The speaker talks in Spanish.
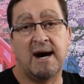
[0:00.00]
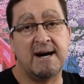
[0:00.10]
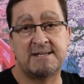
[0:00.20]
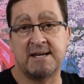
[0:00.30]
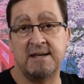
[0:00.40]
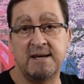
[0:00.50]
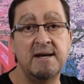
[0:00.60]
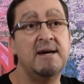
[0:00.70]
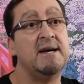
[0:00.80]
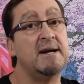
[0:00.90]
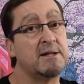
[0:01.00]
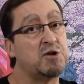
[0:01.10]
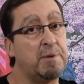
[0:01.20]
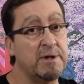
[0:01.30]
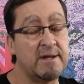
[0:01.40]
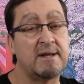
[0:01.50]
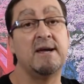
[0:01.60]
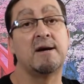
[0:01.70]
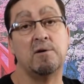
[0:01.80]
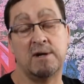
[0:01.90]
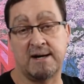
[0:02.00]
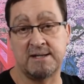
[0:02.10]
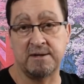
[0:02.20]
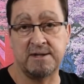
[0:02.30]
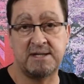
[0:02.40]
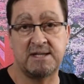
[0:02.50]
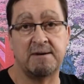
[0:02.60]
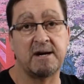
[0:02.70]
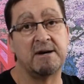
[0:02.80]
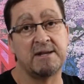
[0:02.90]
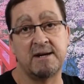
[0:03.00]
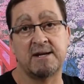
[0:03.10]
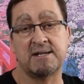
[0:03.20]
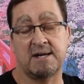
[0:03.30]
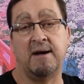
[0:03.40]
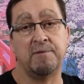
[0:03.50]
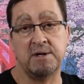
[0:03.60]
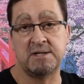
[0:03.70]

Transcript: HD, es de suponer que con la gestión del sistema que va a tener, que es Android